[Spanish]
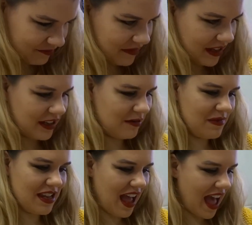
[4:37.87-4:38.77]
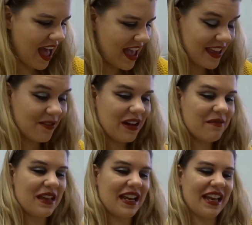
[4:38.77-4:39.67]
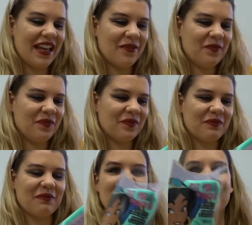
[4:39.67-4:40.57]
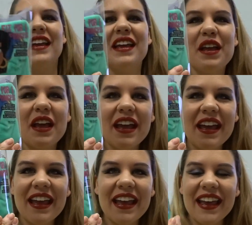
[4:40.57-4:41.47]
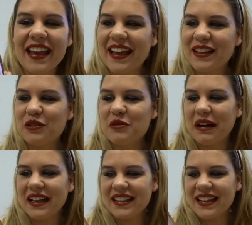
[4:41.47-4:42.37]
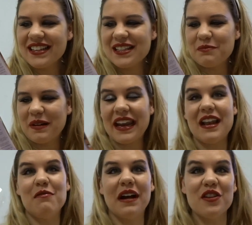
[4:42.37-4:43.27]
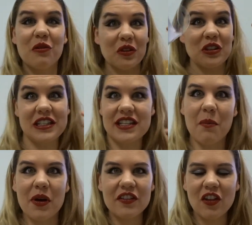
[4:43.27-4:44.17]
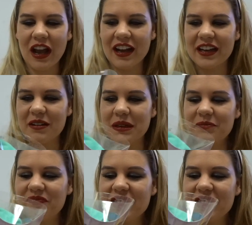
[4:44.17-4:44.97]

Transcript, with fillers: ¡Madre mía! ¡Ah, qué guay! Vienen mm, eh, turbantes para el baño cuando te estás poniendo las cremas.